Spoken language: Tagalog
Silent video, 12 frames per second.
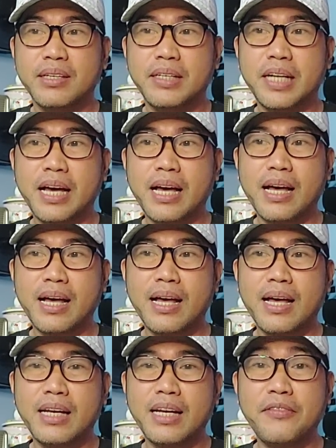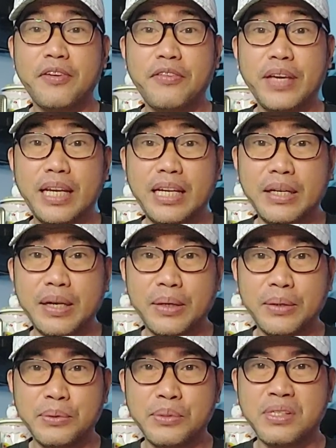na nafe-feeling
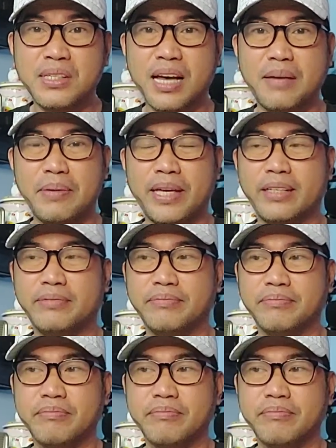close sa amin.